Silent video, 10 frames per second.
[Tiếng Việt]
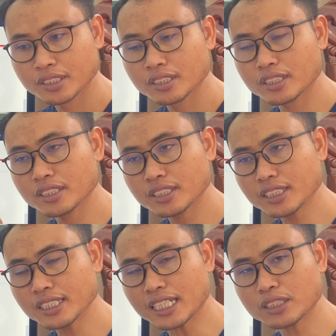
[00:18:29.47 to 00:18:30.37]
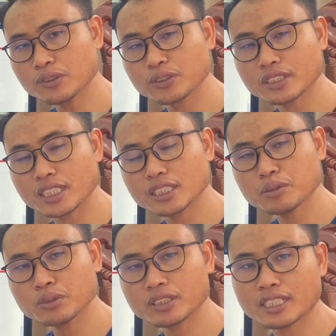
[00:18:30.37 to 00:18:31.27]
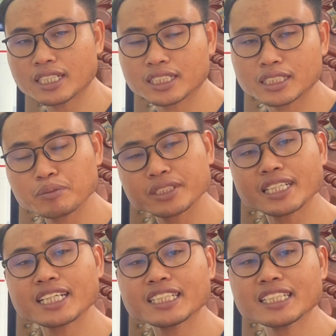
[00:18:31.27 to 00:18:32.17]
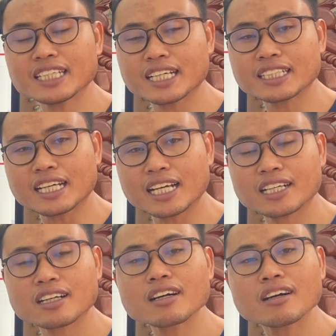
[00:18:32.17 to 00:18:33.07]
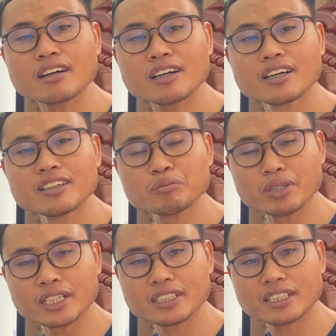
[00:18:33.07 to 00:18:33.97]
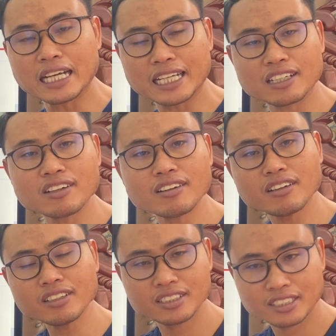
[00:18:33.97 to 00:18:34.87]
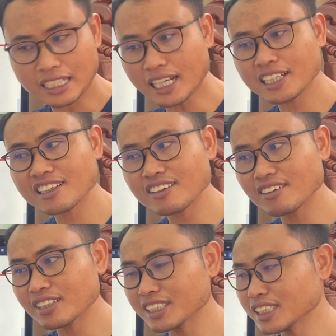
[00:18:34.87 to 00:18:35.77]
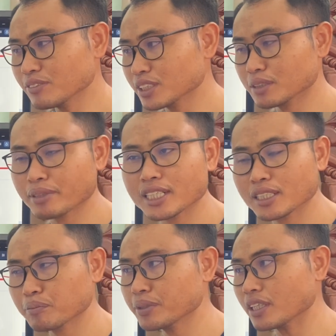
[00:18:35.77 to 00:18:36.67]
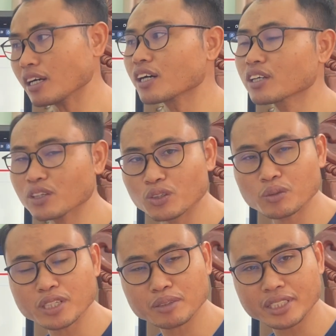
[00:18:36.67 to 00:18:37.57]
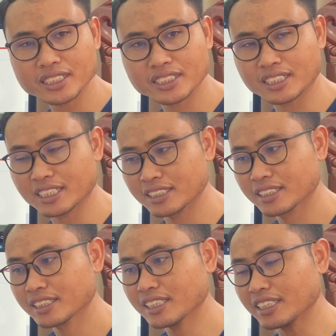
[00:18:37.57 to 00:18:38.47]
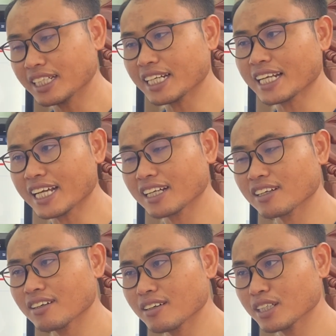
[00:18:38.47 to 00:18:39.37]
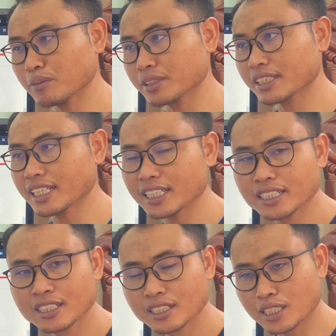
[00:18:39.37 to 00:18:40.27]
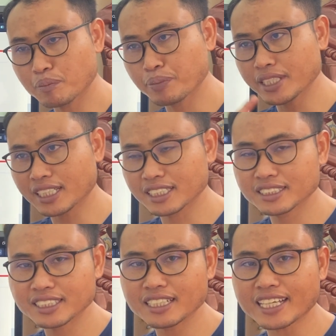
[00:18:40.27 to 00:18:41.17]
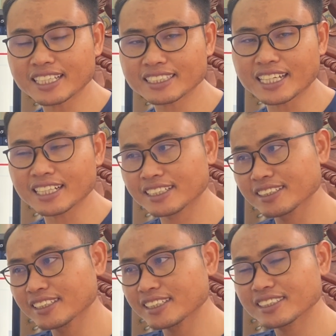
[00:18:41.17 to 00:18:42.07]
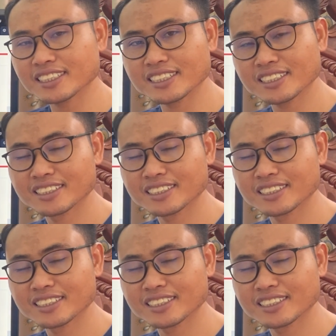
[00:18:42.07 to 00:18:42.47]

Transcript: rồi những cái đại tu sải cho mua thà chia về xa cái cái anh thà ăn cỏ mà ăn có ăn co nó cứ về smart đừng bị ăn co bọc mày giờ này cái anh ăn có có vận tải nó bây giờ kia xây là tàng cứ kia xây